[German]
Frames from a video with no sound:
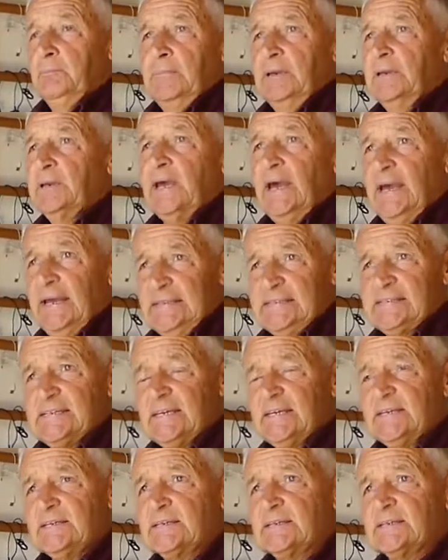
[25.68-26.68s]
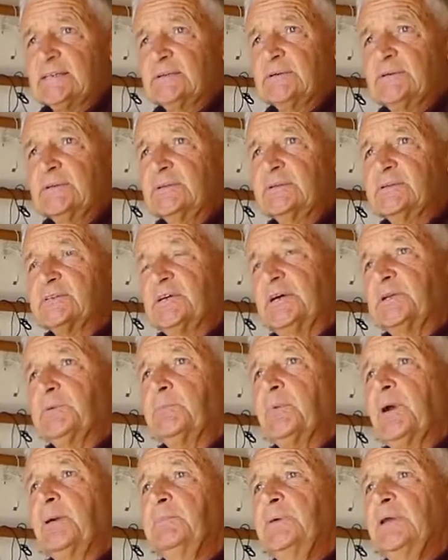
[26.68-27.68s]
mit einsetzt. Und das hat
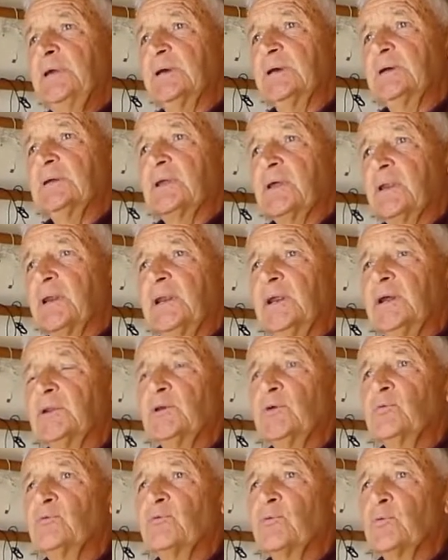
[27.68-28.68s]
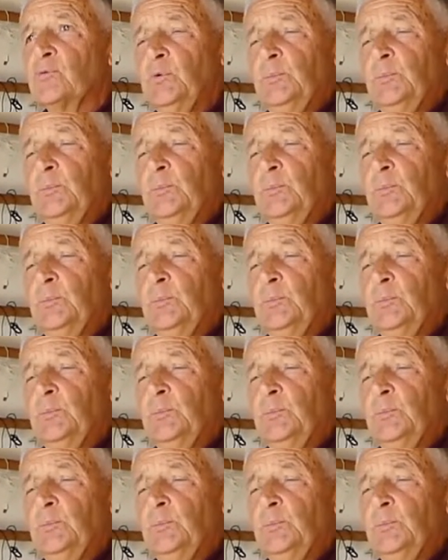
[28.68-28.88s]
bei mir relativ früh